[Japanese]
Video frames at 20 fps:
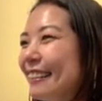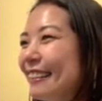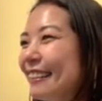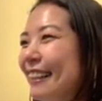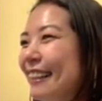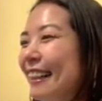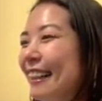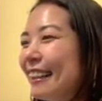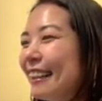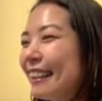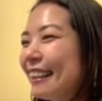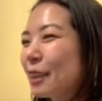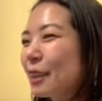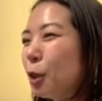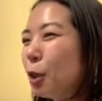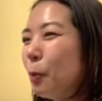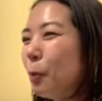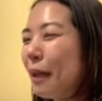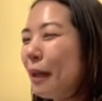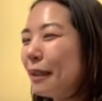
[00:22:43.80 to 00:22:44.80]
なんか、
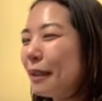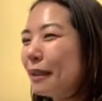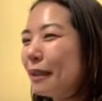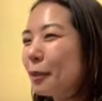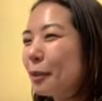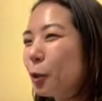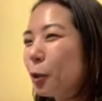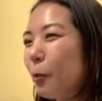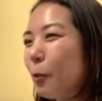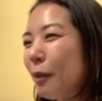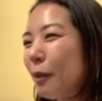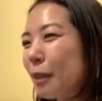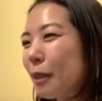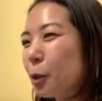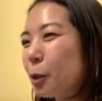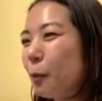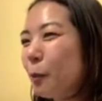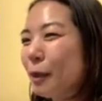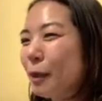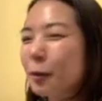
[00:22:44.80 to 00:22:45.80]
そば、そばは
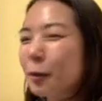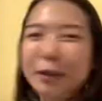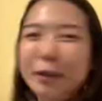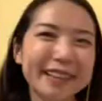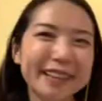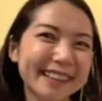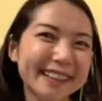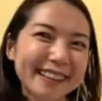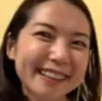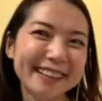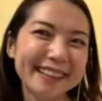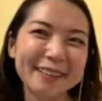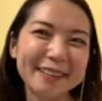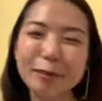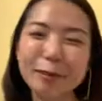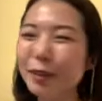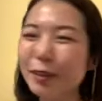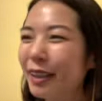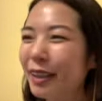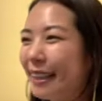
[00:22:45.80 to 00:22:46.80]
そばとしてできない
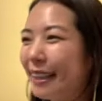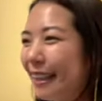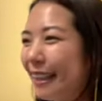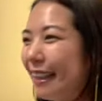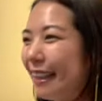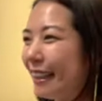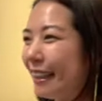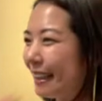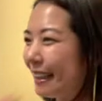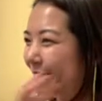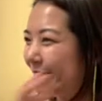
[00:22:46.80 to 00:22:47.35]
もんかね。